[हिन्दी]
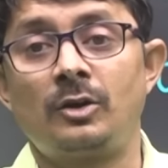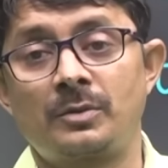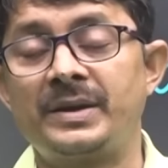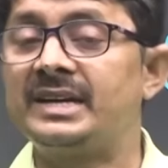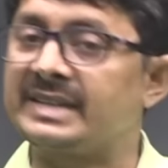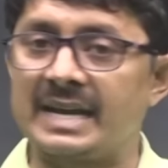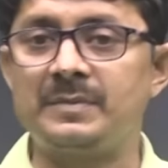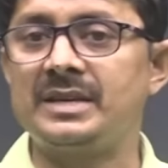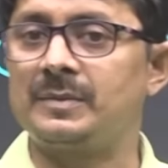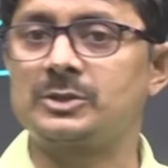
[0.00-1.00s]
और मैंने
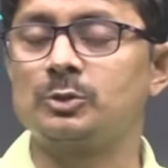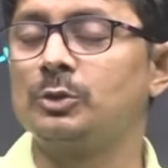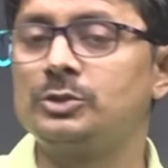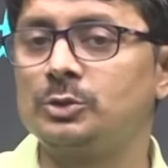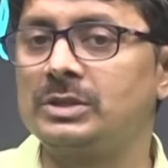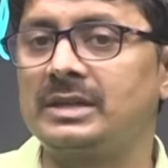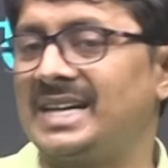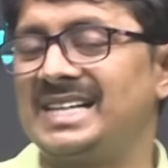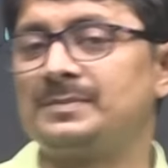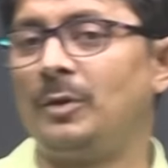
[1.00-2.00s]
टाइम दिया बच्चों को क्योंकि
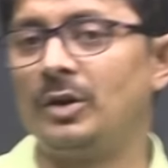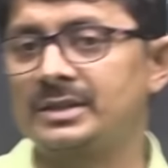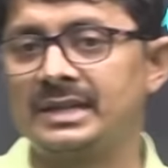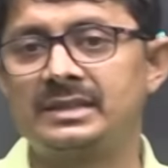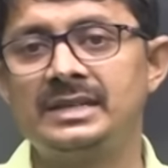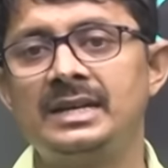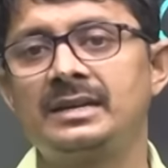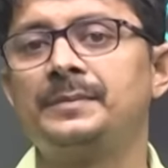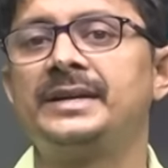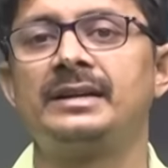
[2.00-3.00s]
क्लास बहुत रहती है
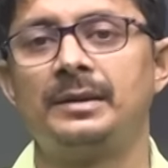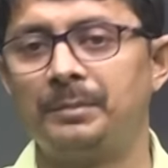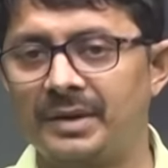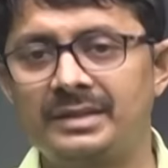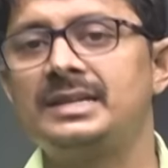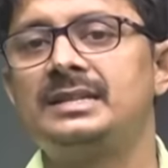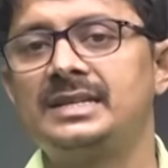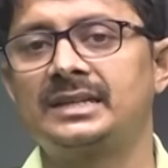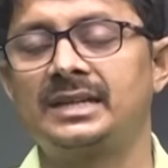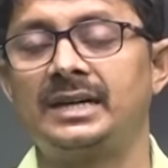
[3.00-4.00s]
लेकिन मैंने नंबर दे
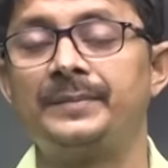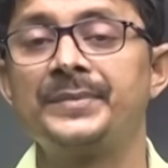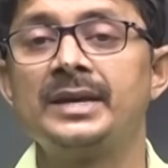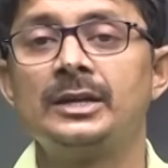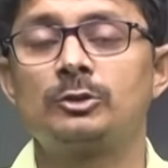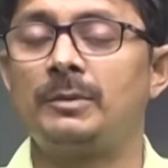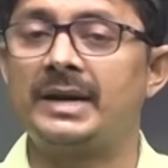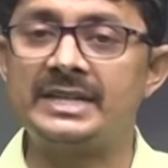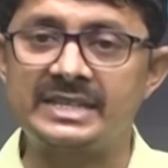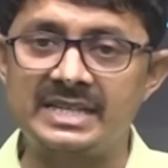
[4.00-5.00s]
दिया था तो
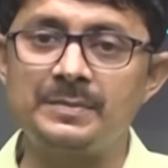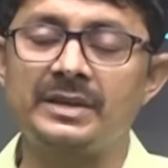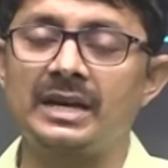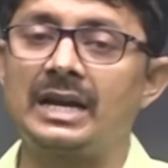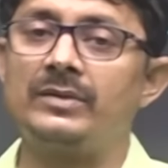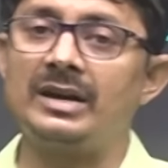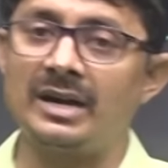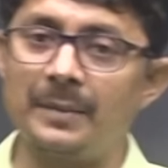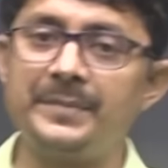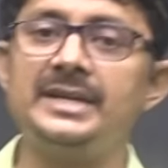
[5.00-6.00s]
हमारी टीम के अलावा
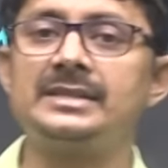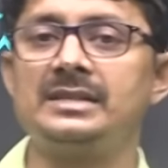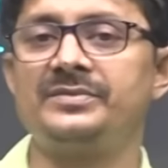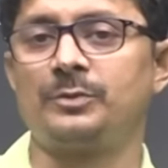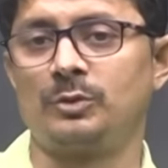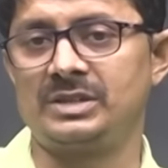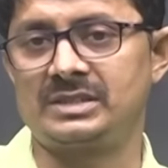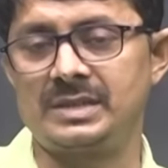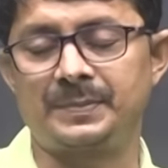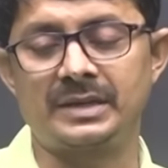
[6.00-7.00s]
हमने इतने फ़ोन
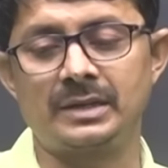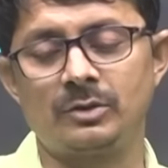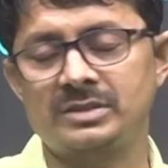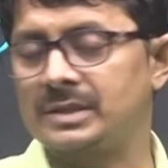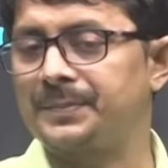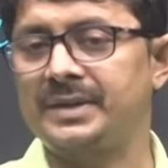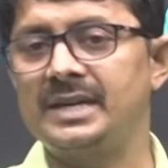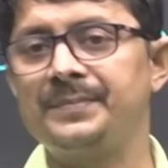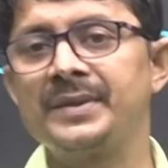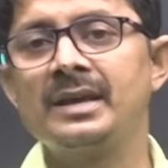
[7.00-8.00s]
रिसीव किए हैं और
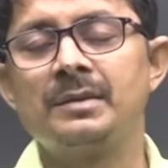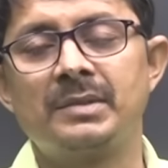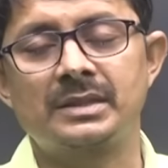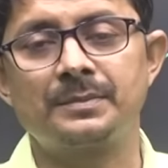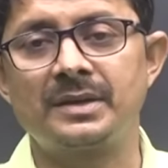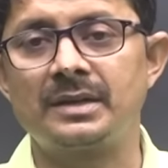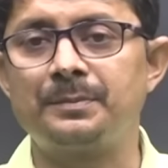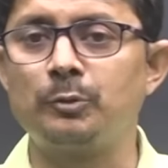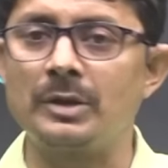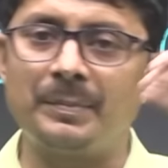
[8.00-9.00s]
सबके
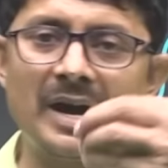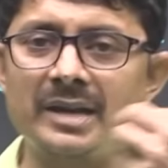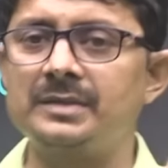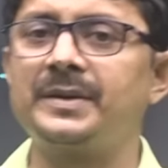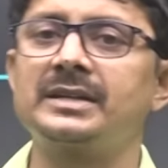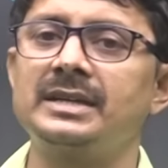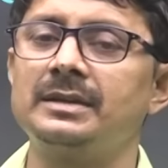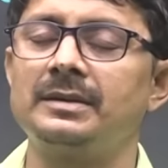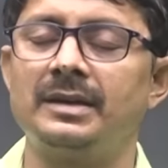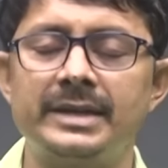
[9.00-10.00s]
मतलब पूरे भारत भर
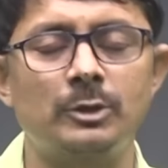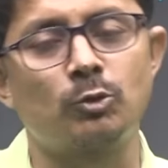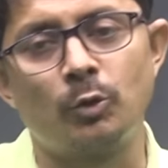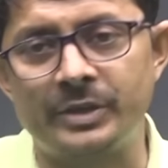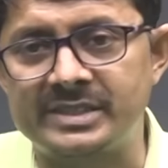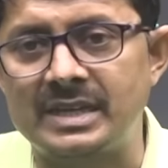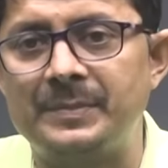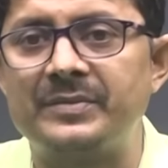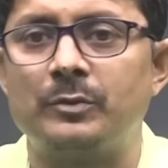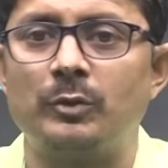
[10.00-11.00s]
के हर एक कोने से
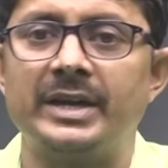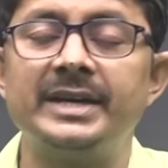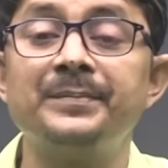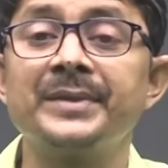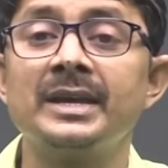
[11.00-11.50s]
हमें फ़ोन आया